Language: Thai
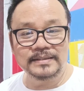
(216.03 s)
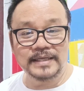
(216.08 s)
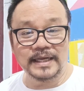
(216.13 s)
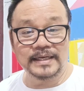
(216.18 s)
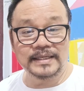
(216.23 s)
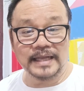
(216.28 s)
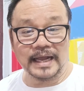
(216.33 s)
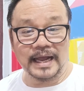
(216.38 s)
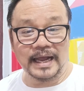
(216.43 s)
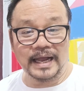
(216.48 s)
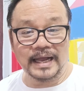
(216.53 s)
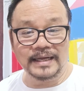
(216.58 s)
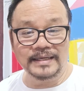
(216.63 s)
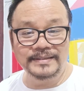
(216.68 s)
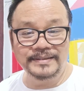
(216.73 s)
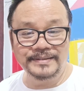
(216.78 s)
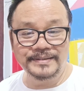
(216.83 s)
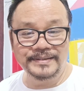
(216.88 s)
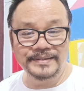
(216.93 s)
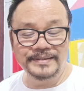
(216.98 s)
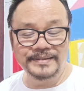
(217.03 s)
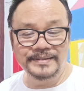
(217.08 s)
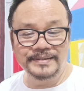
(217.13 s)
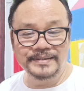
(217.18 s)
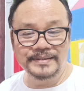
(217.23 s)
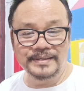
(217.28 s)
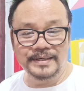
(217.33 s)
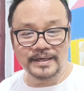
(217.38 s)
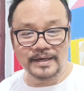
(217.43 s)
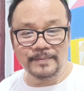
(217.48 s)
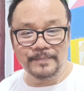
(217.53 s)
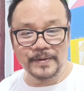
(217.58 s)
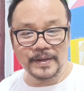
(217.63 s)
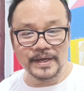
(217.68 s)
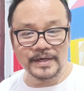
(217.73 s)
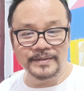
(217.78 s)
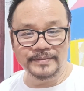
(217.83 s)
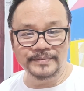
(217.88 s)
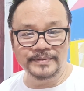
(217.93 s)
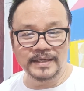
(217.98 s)
เชษฐารพิ
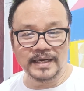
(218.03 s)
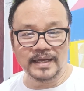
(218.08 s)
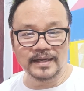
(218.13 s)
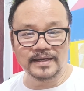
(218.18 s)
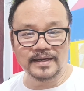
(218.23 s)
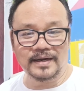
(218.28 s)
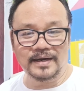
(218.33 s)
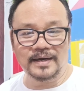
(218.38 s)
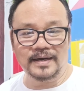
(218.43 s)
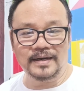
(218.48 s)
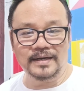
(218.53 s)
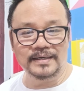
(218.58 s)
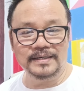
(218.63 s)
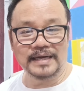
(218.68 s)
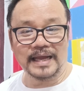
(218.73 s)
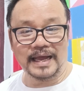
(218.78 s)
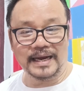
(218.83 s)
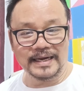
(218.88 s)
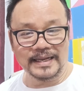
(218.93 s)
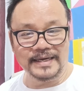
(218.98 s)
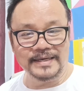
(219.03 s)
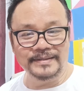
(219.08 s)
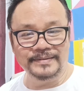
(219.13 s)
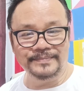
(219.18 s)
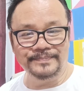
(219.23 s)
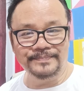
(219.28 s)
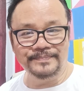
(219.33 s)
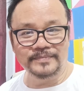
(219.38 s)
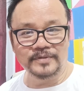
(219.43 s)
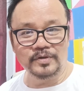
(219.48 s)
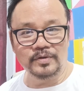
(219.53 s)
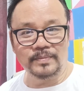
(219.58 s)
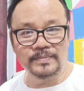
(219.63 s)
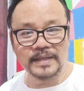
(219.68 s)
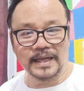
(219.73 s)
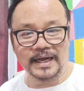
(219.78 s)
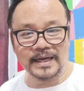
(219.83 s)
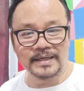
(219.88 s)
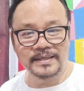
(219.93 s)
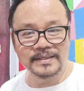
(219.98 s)
นแล้วก็ดารินรวม
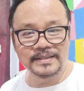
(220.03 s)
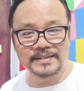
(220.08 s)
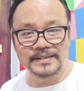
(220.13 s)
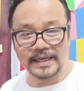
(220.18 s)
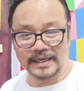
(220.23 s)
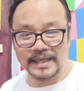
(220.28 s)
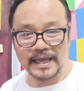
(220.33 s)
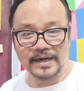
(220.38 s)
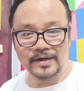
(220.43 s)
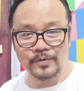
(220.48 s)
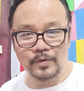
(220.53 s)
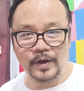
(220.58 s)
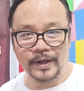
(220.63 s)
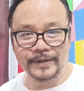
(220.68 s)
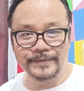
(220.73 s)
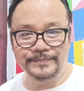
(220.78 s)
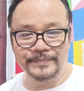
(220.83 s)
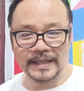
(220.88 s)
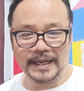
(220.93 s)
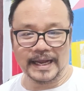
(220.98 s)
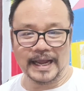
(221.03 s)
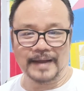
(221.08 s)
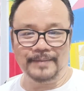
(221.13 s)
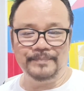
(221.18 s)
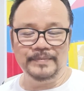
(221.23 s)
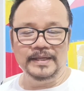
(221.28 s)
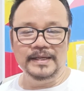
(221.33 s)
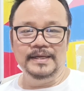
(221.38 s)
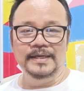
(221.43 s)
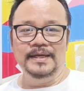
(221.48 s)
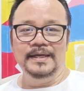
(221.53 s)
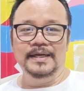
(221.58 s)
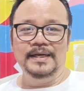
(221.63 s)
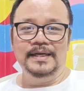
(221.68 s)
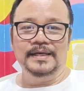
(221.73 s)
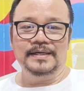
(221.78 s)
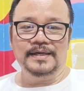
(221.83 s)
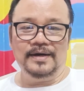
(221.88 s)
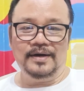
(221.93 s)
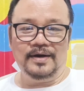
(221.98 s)
ทั้งชัยันด้วยนะครับ
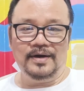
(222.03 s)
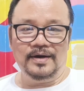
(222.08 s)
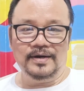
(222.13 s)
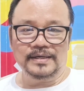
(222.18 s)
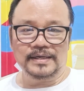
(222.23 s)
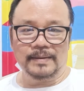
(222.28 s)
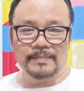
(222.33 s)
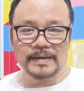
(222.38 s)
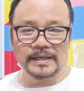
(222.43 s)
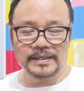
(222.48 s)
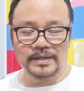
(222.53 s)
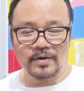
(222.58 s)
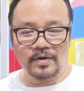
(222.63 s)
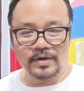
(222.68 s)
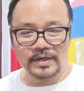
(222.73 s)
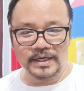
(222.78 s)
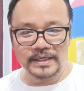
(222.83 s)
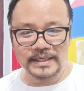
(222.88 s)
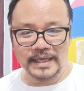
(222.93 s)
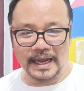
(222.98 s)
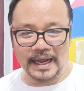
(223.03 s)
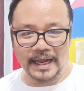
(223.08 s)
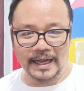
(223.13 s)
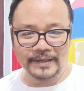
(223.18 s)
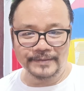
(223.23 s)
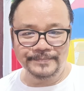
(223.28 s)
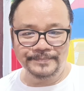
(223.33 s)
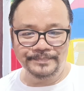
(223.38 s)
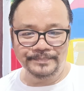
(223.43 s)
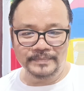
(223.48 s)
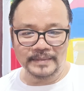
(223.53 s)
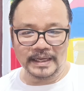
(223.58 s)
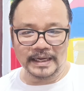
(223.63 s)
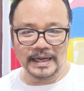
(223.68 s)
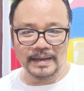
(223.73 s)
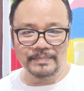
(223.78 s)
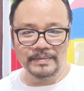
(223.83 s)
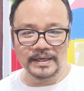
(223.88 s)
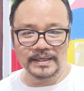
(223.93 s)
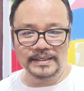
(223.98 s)
ก็กำลังจะออกเดินทางนะ
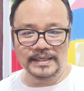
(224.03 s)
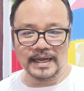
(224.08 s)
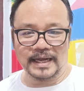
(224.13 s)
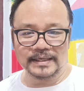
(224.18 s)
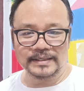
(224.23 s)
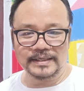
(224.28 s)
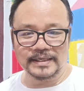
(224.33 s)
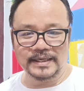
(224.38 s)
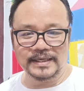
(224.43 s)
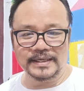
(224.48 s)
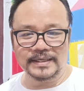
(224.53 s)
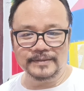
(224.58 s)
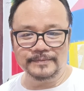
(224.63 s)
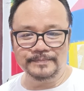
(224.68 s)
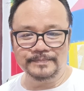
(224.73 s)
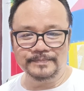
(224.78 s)
ครับ หลังจากที่